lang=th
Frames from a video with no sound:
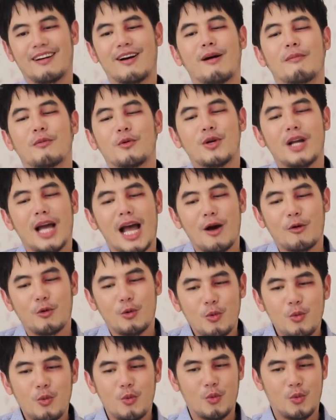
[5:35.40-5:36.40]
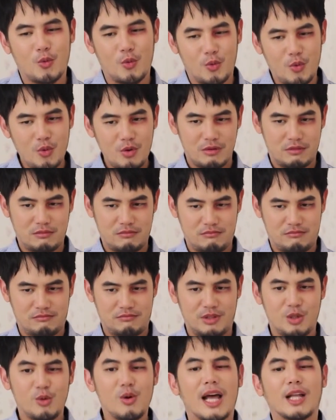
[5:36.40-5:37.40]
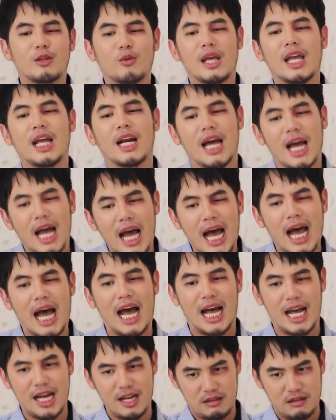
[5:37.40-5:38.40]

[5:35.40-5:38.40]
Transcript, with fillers: ขอบคุณค่ะคุณหนู ดูแลตัวเองนะคะ